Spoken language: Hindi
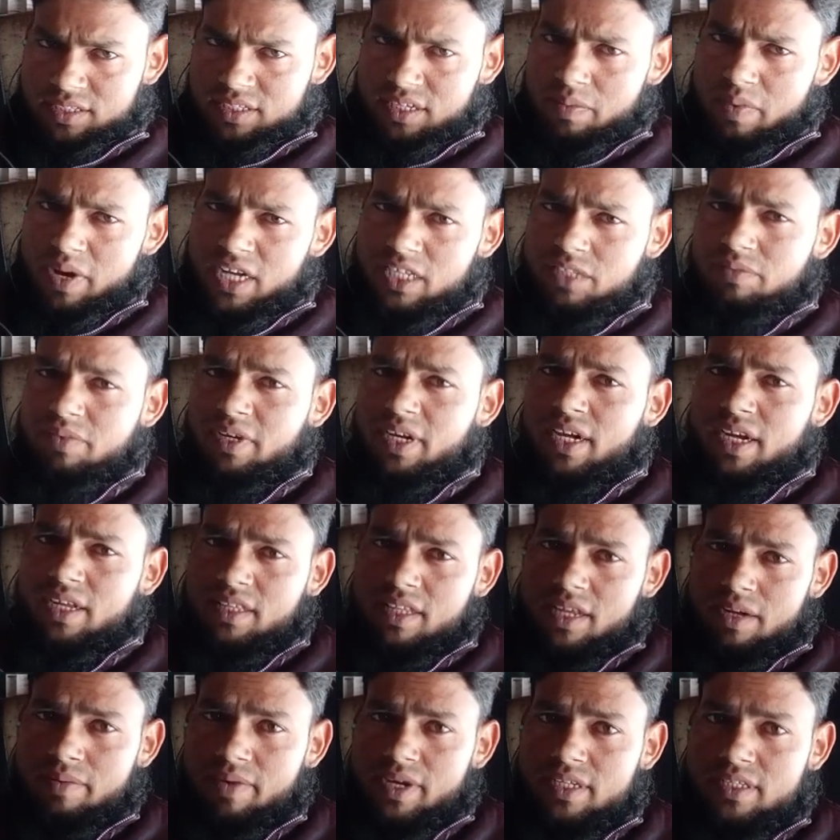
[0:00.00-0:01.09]
समाज में
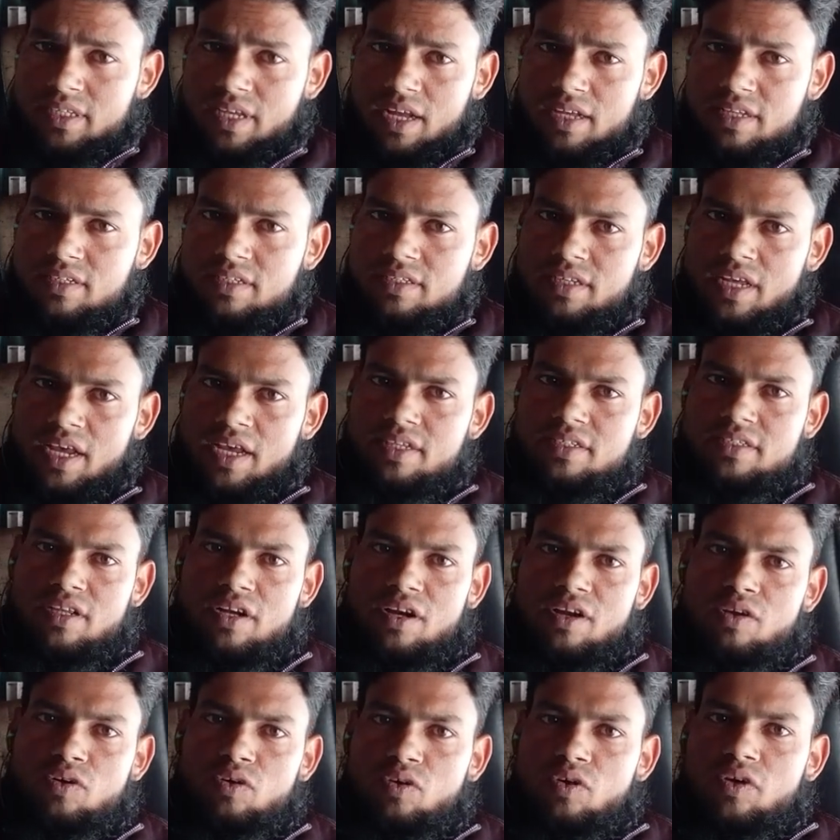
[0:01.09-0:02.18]
कहता है भाई साइंस
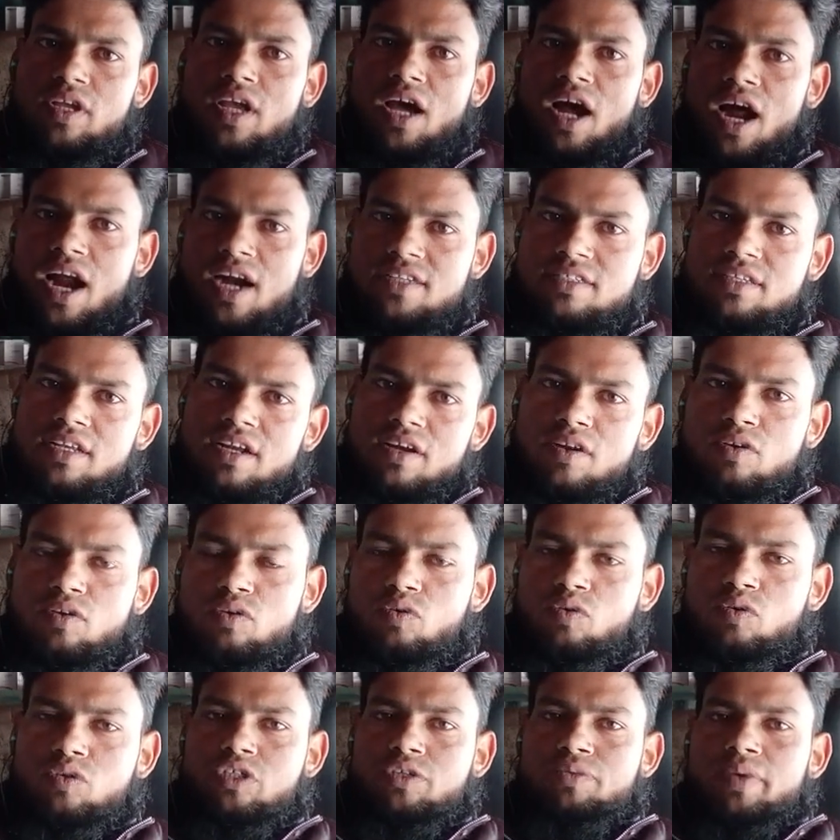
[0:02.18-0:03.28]
रख लो या आर्ट्स रख लो
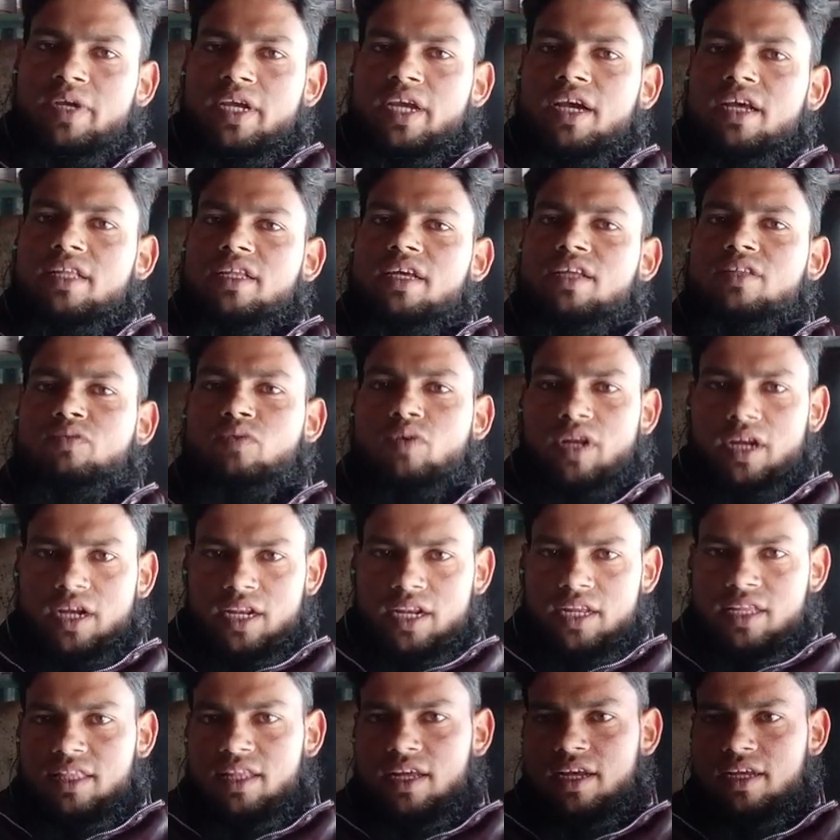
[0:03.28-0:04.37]
कुछ भी कहता है तो वो रख
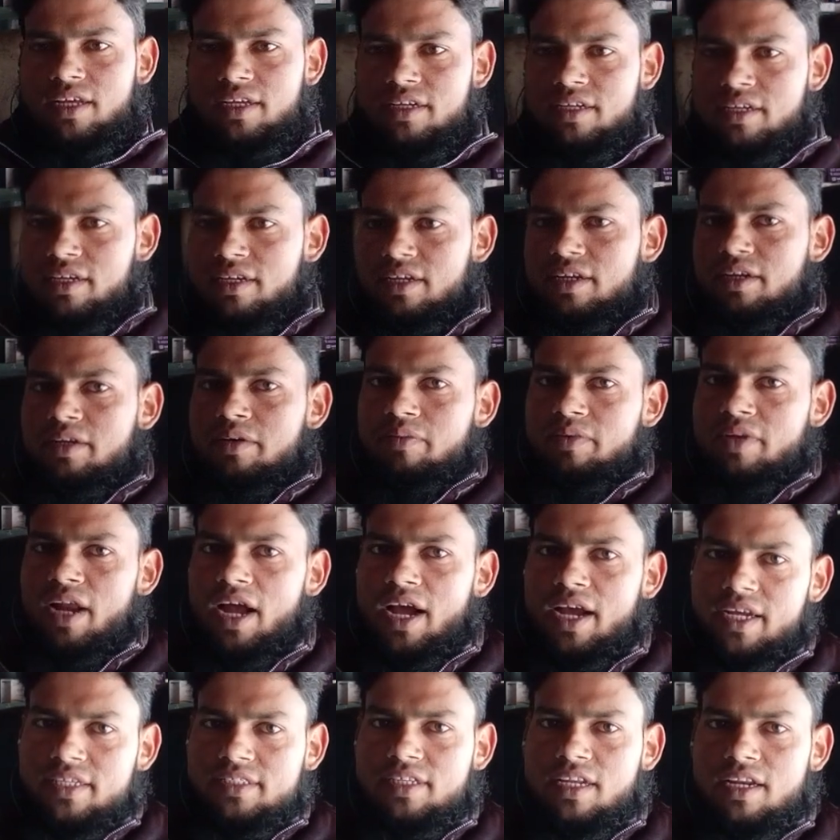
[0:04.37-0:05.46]
लेता है फिर
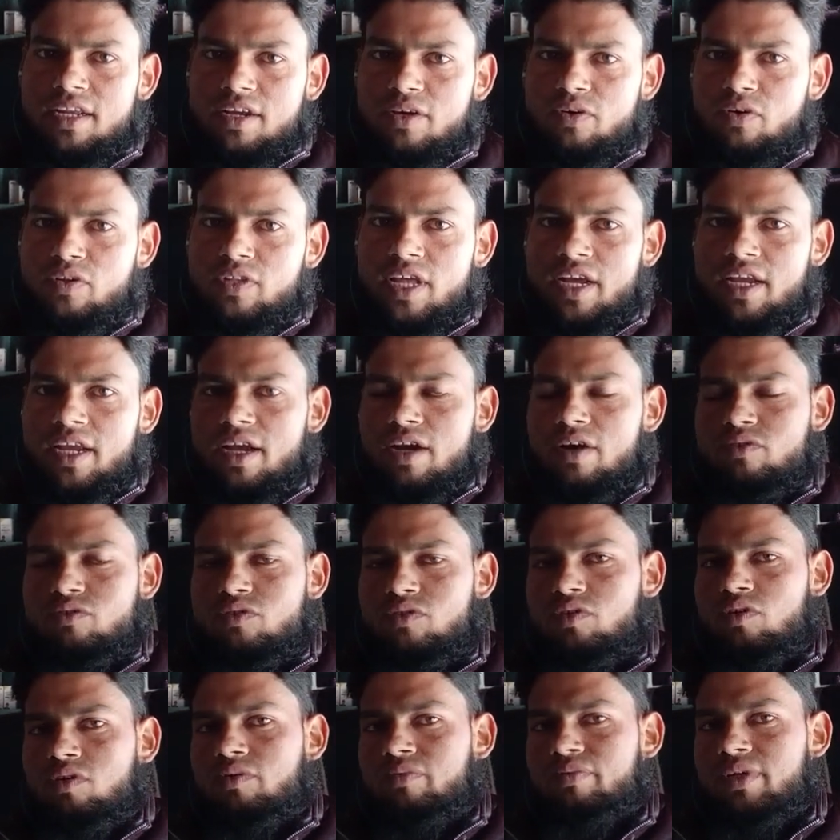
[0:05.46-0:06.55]
आगे चल के होता क्या है
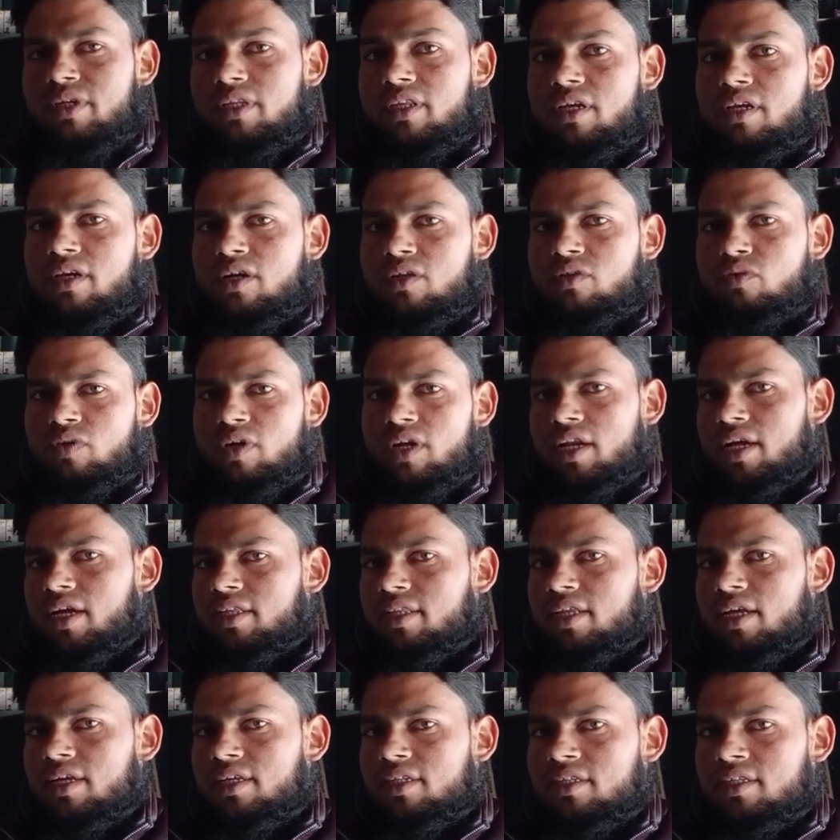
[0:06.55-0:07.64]
उसको फिर दिक्कत होने
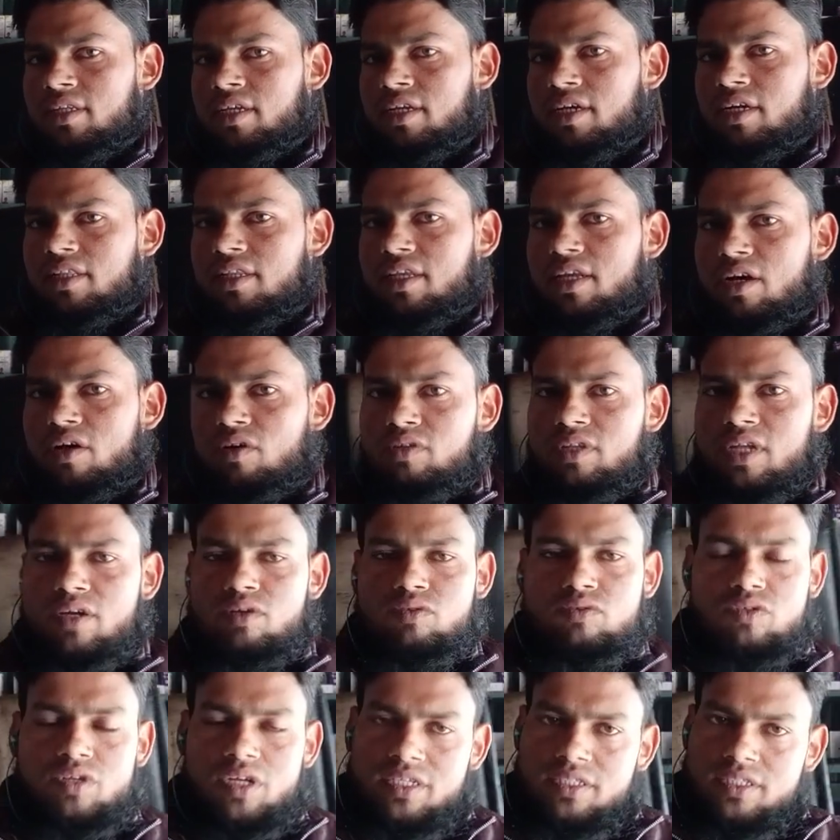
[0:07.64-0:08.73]
लगता है दिक्कत क्या होता है
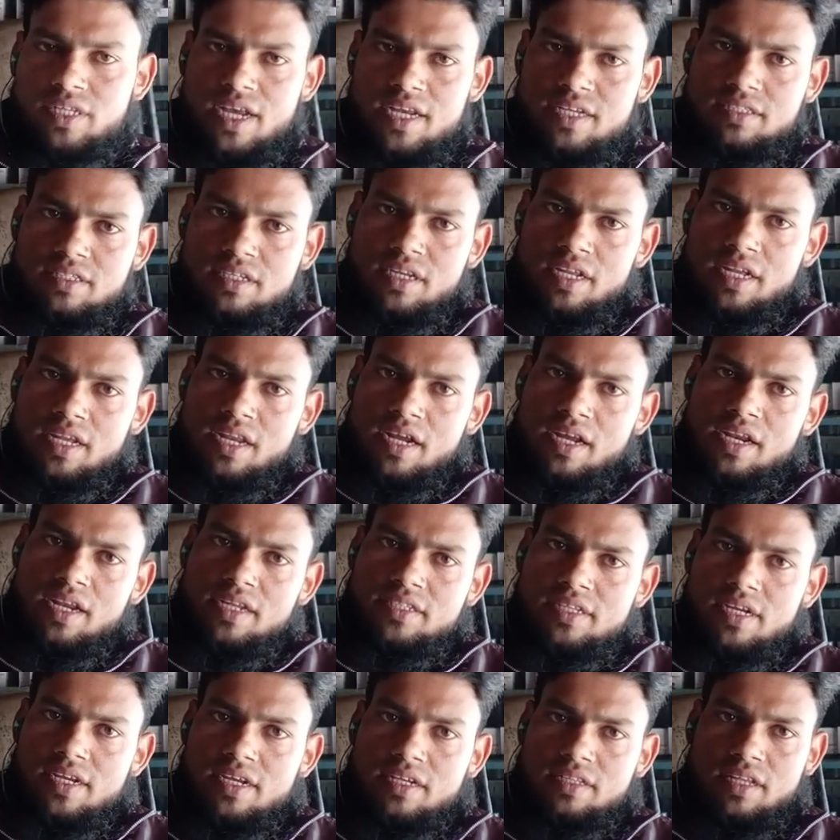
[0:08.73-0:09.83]
उन्हें साइंस नहीं रखना
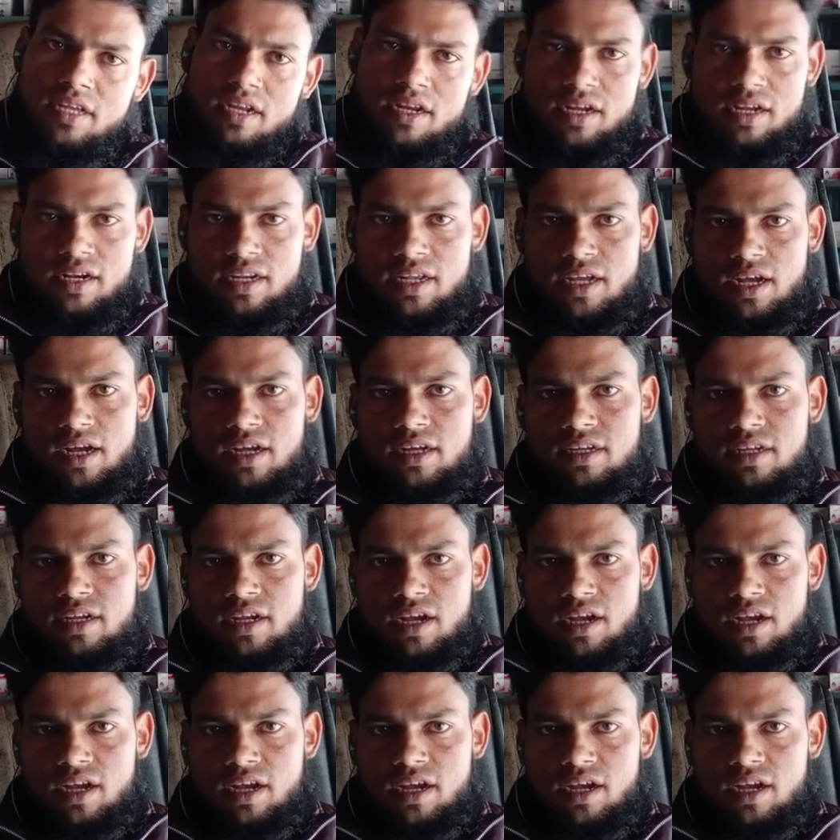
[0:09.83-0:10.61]
चाहिए था रख लिया